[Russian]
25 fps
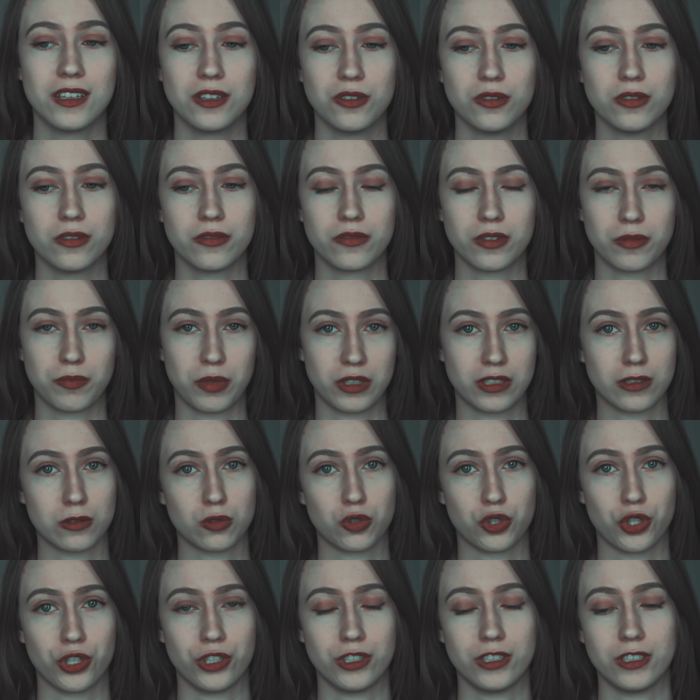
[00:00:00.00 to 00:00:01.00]
Но вы
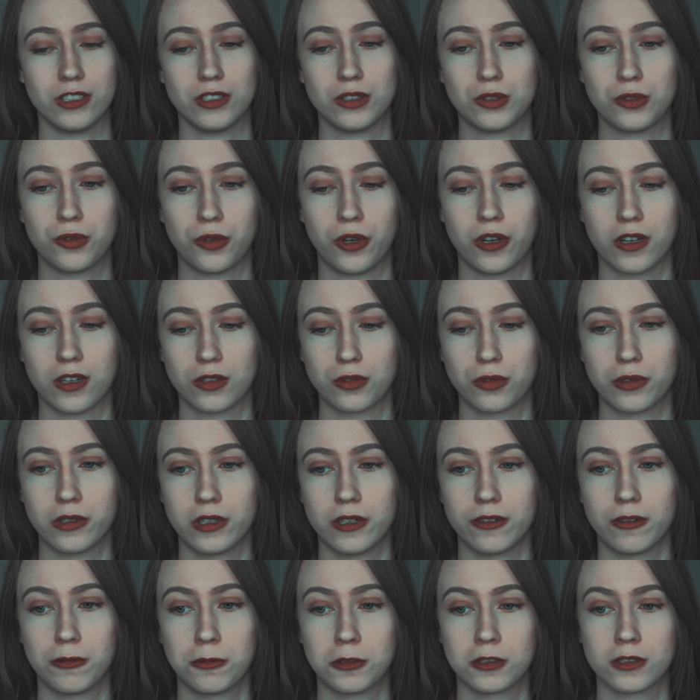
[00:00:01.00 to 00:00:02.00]
послушаете истории,
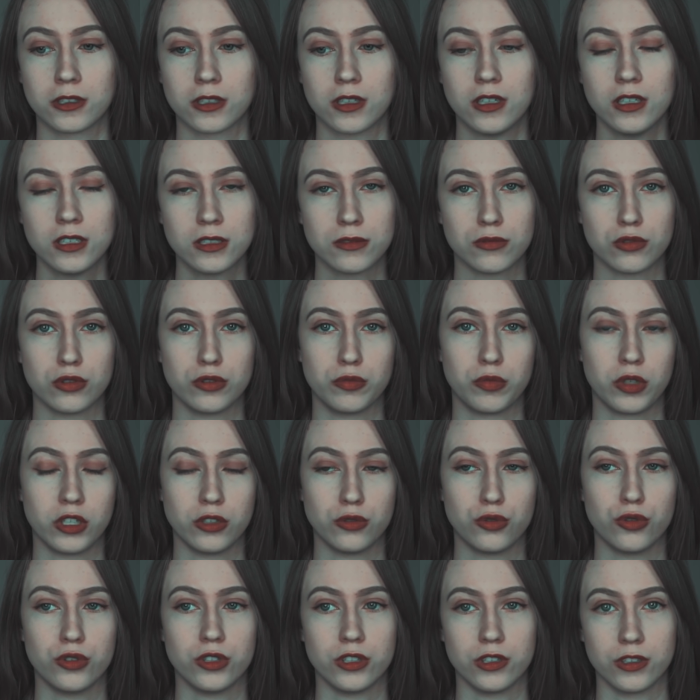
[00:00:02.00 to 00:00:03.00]
которые я вам рассказываю, и
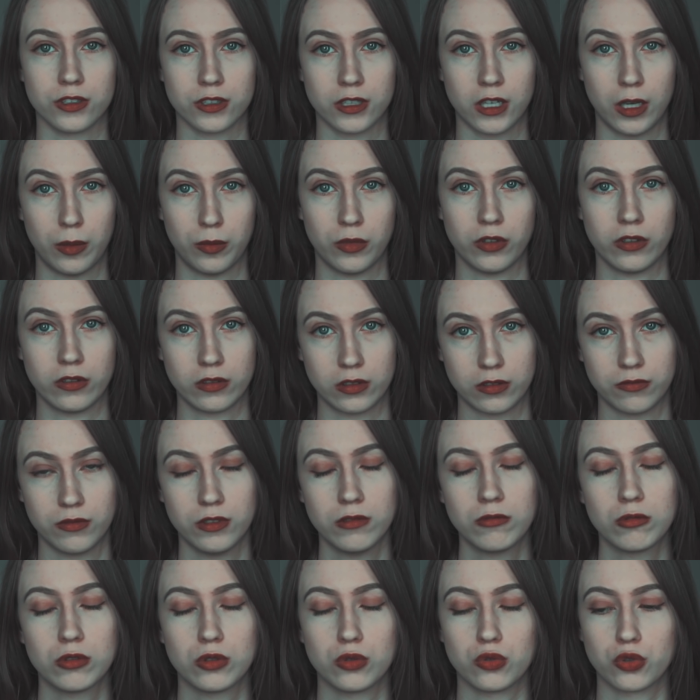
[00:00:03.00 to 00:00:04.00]
придете сами к
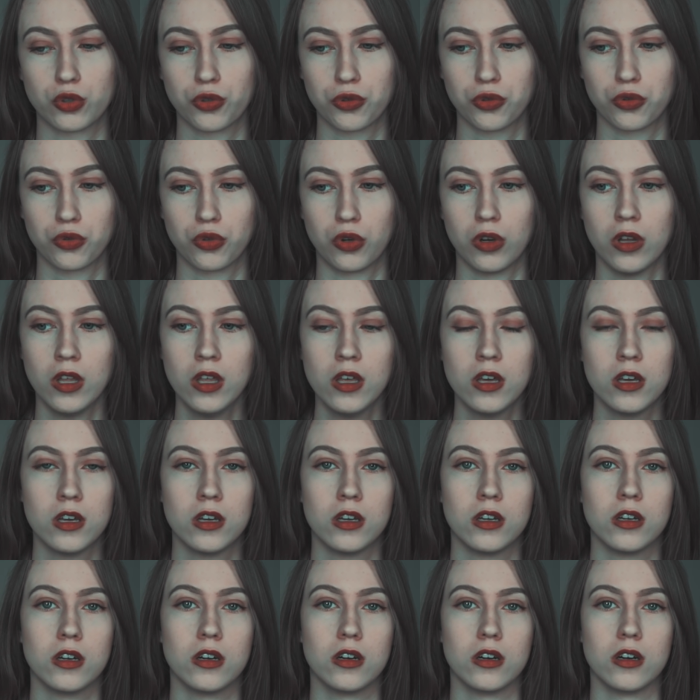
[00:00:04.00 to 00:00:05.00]
выводу, что
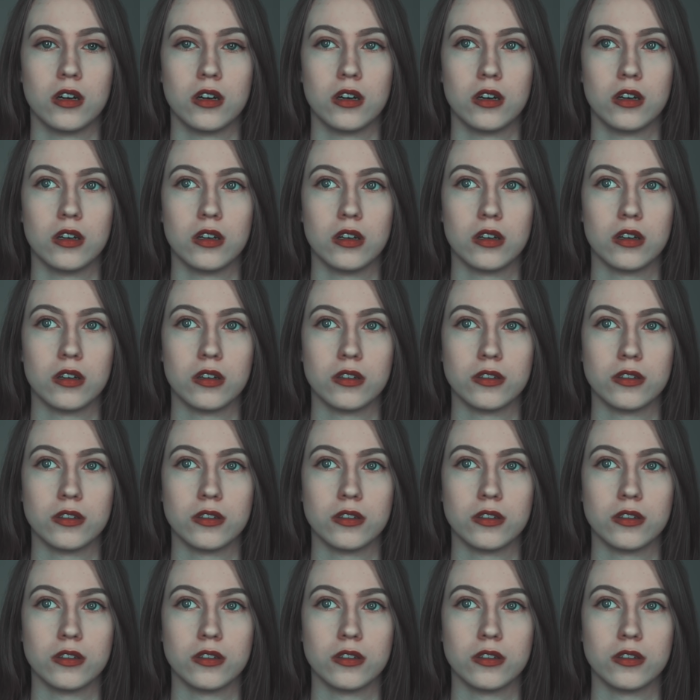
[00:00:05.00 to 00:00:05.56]
а,